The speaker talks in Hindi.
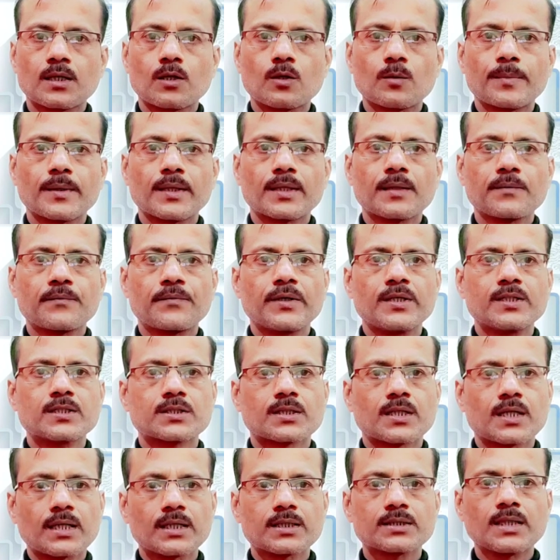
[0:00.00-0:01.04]
रुपए की
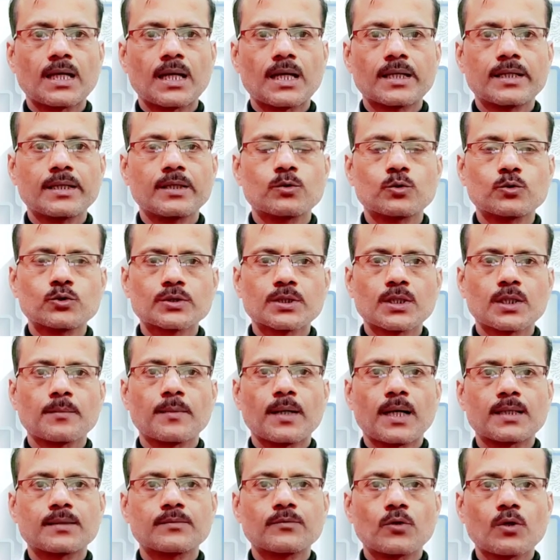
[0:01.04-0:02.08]
फीस कट जाएगी उसके
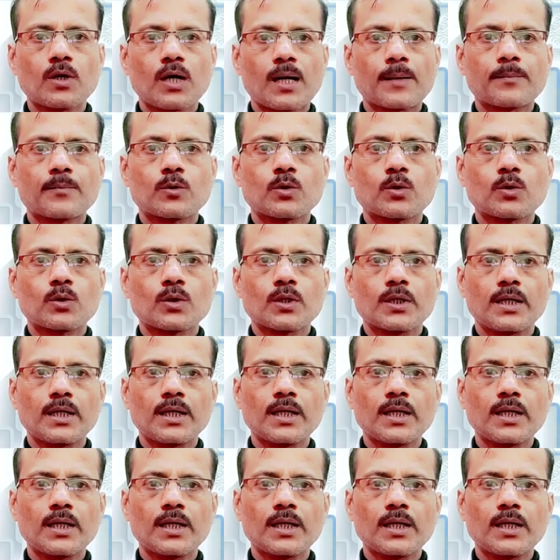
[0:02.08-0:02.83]
बाद वो आपको